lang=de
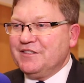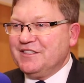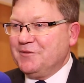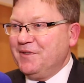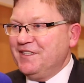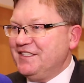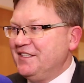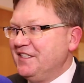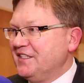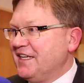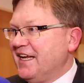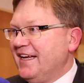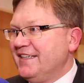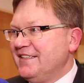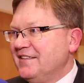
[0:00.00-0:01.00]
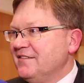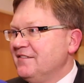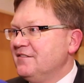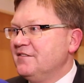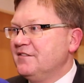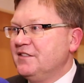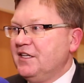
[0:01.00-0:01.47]

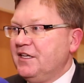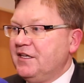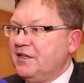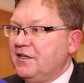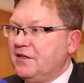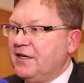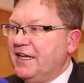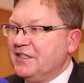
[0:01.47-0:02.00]
Zwistigkeiten die